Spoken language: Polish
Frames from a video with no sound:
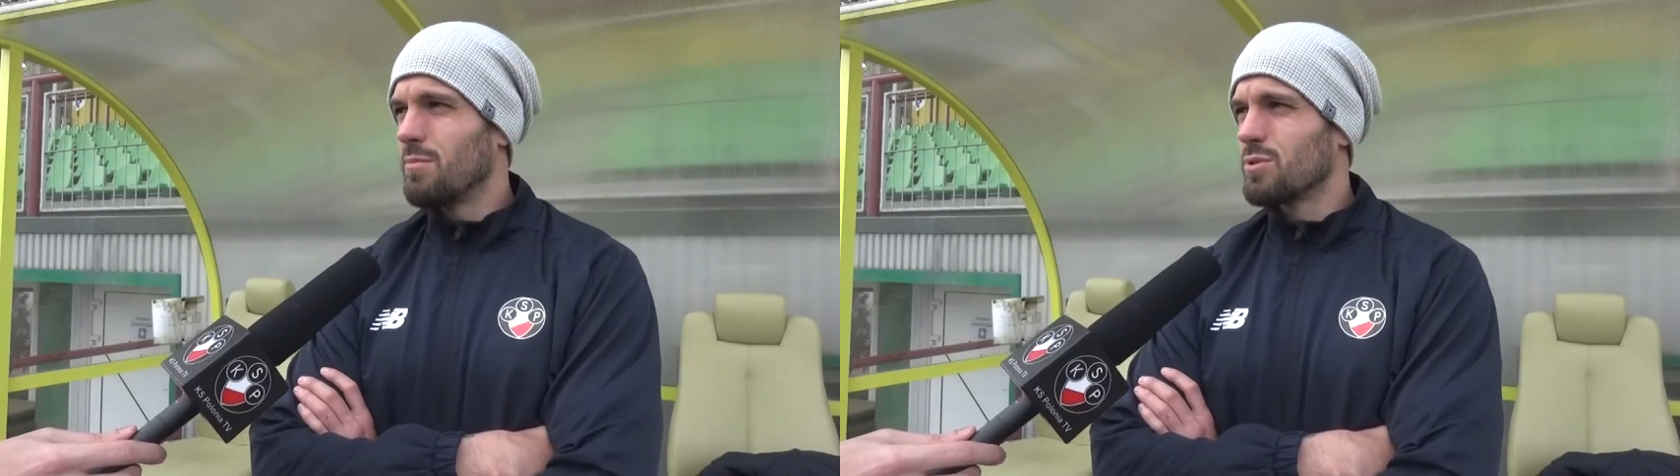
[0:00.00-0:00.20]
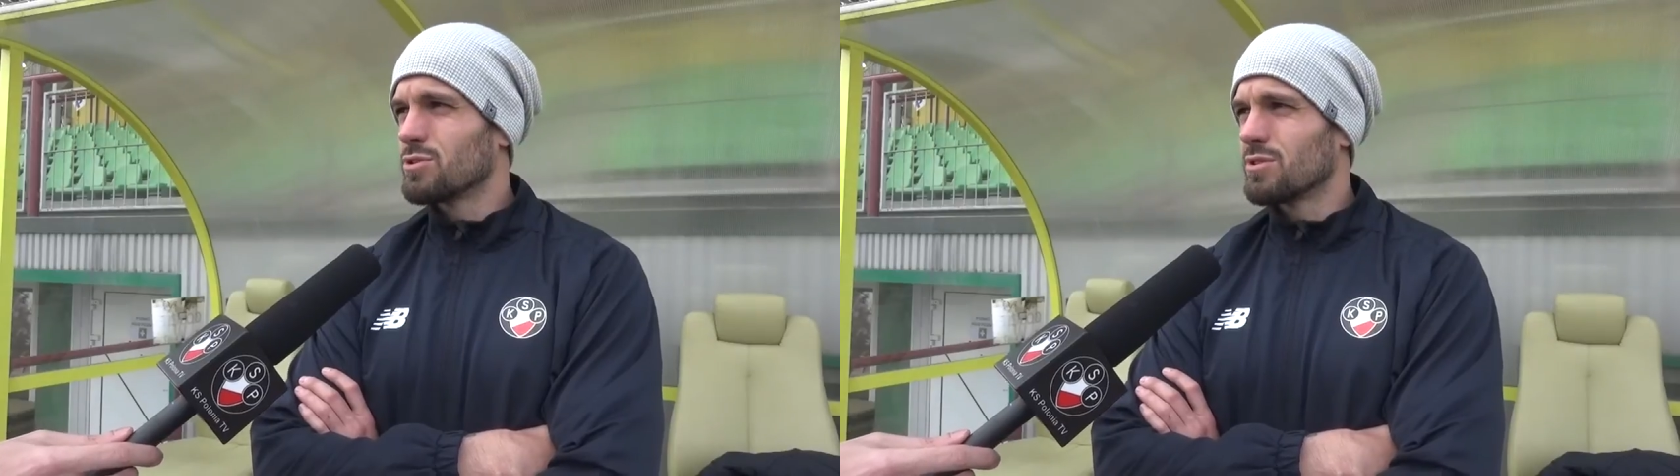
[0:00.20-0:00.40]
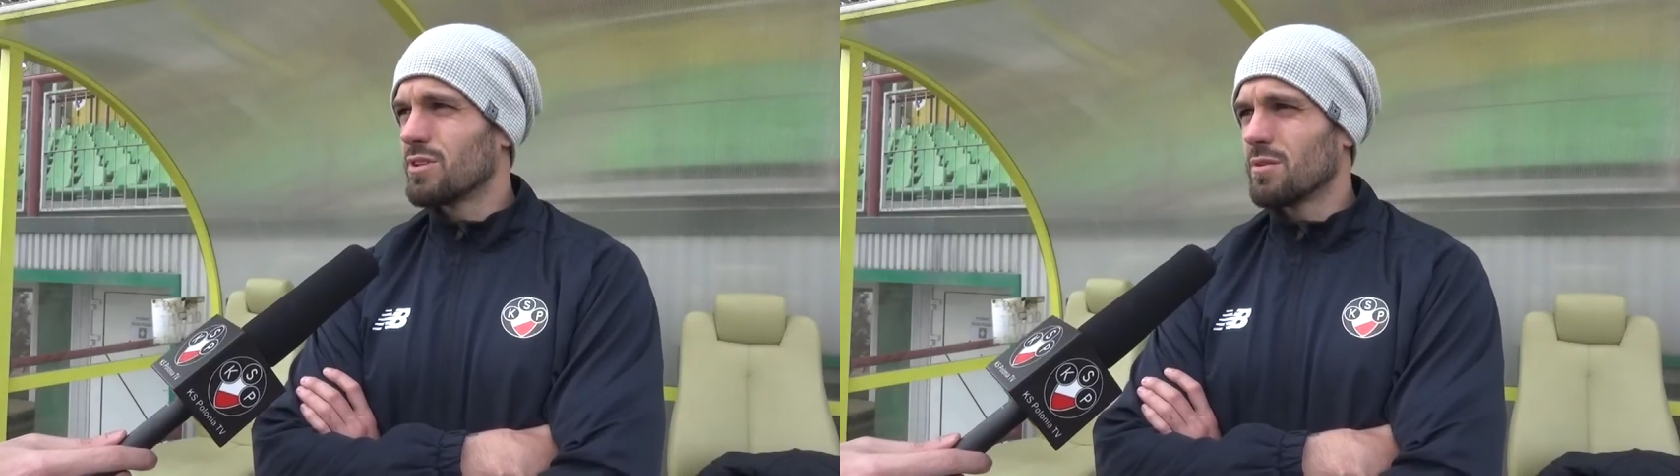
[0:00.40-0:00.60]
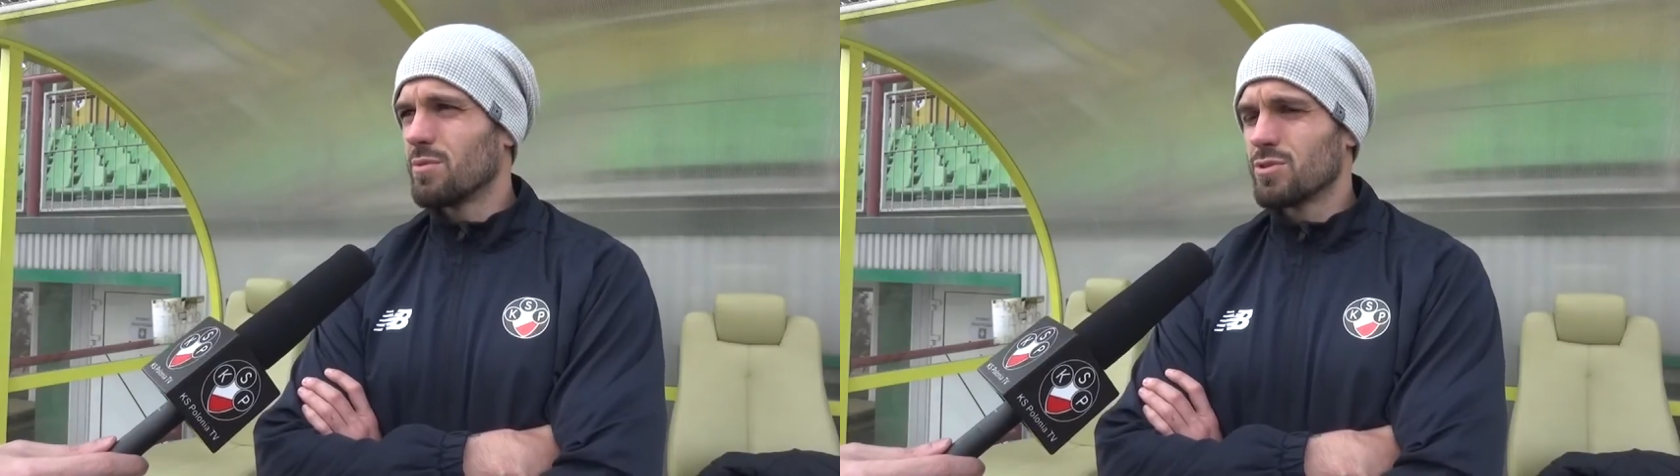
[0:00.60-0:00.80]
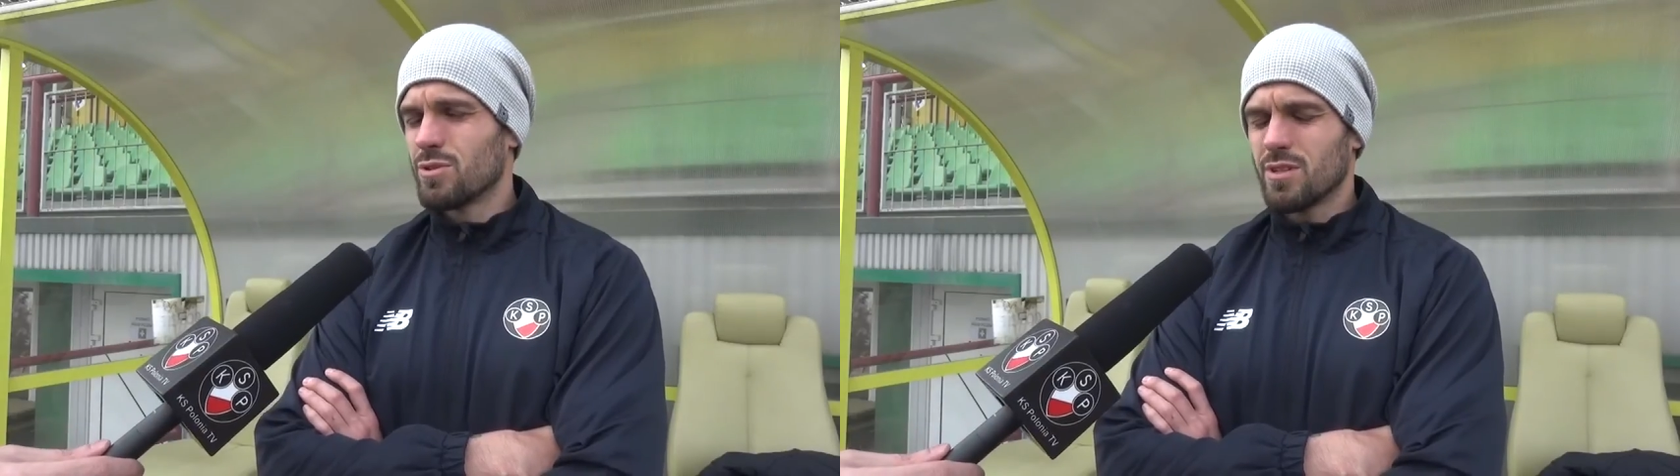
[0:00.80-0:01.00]
początek,
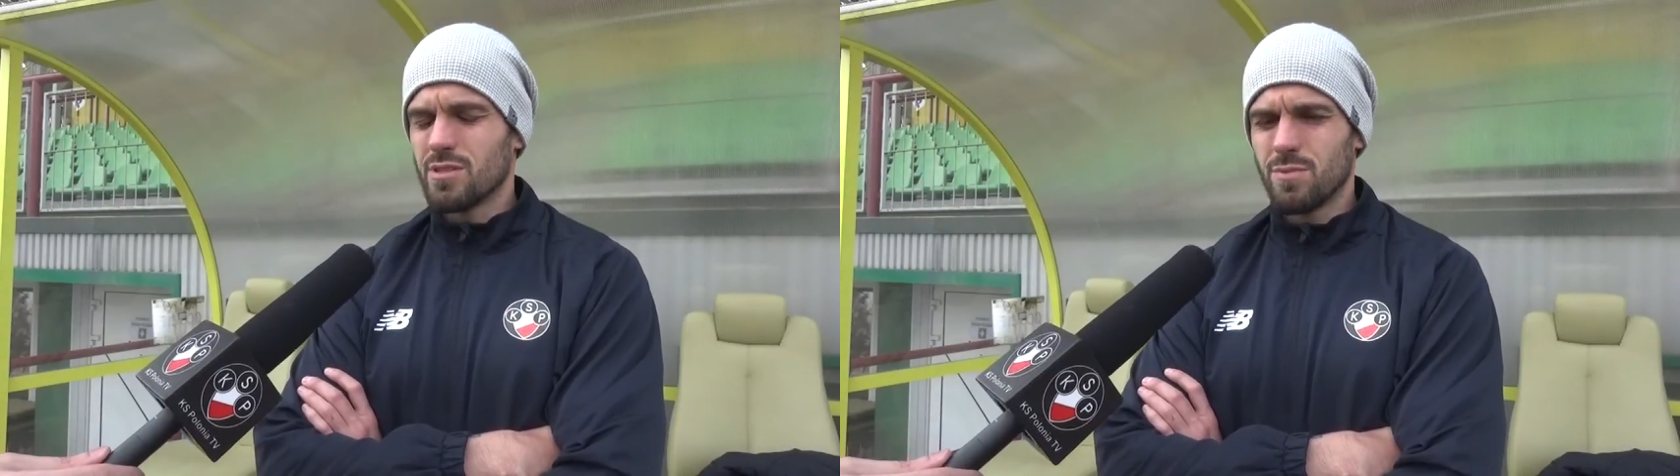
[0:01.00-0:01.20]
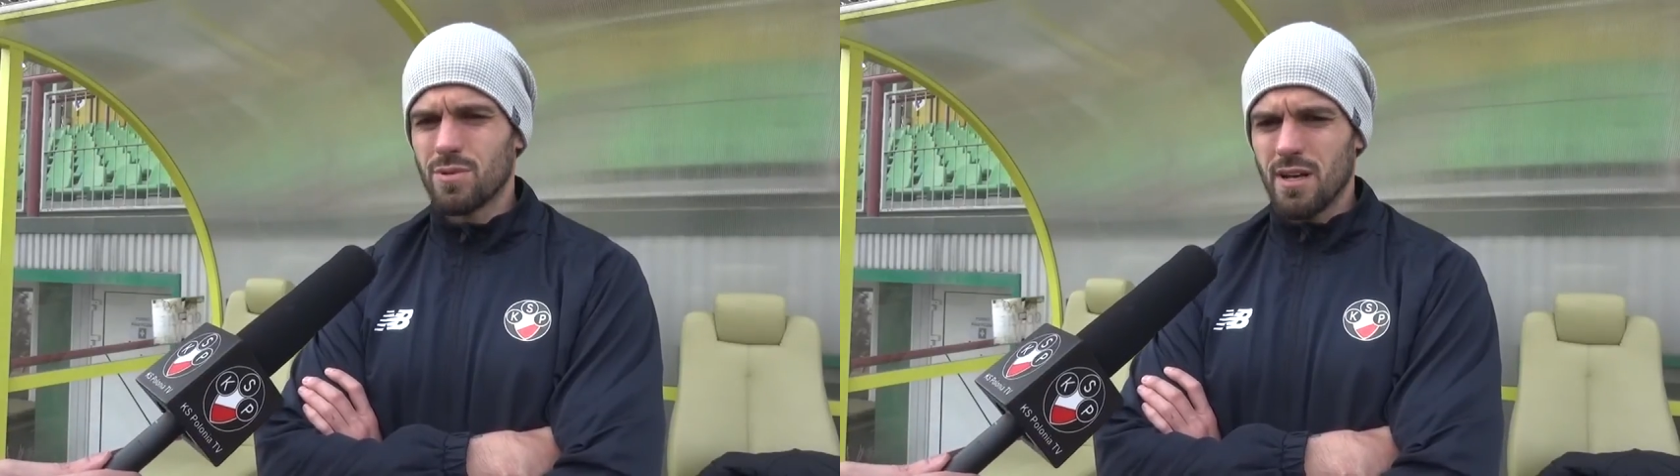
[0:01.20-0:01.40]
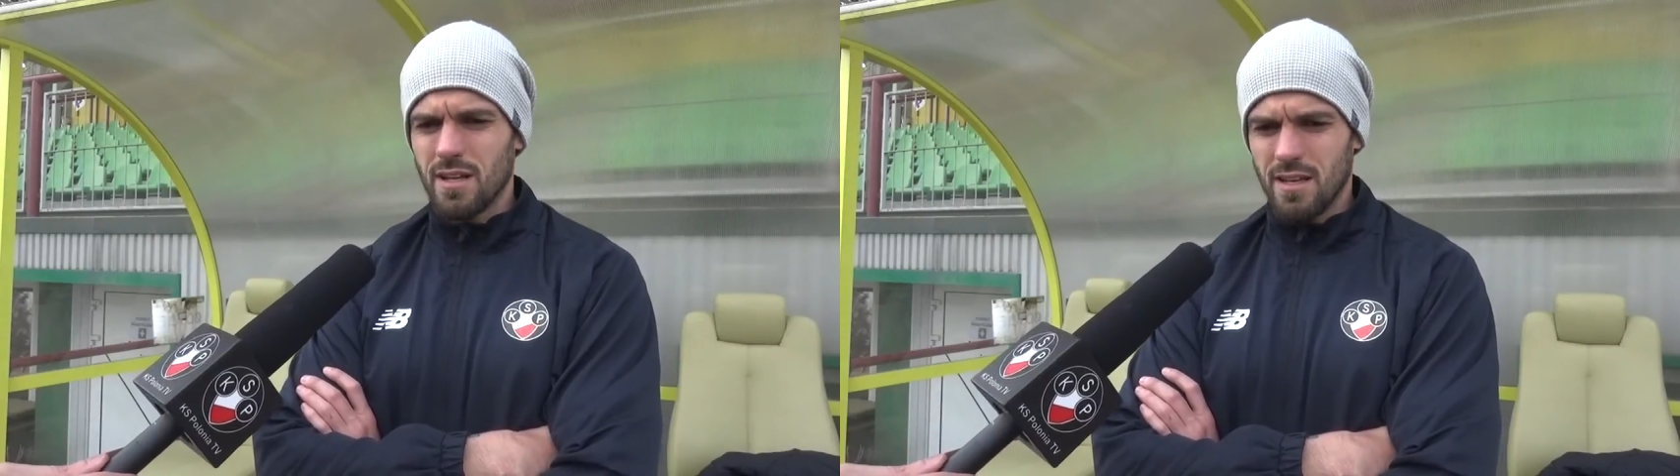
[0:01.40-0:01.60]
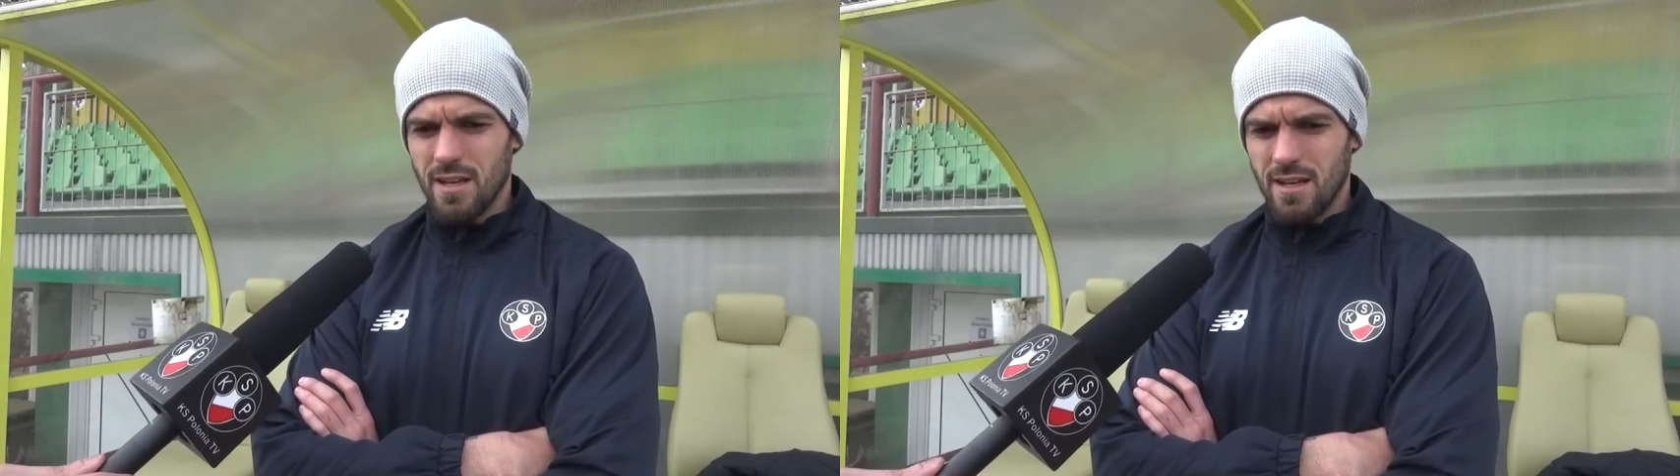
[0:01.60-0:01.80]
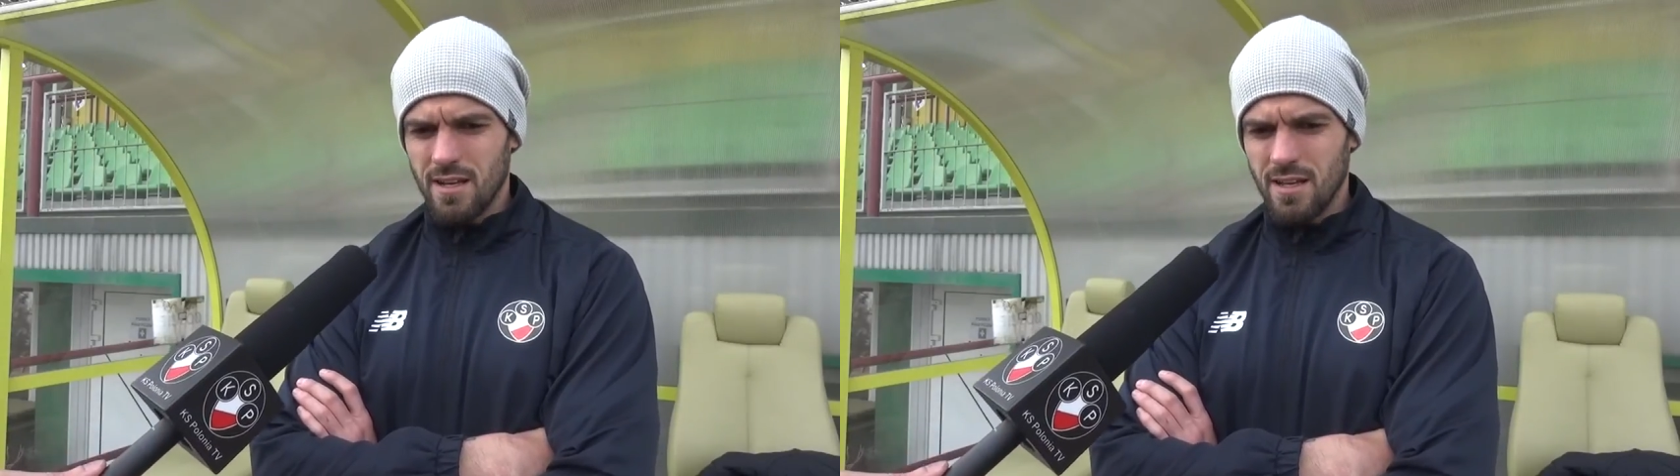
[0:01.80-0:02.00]
początek spotkania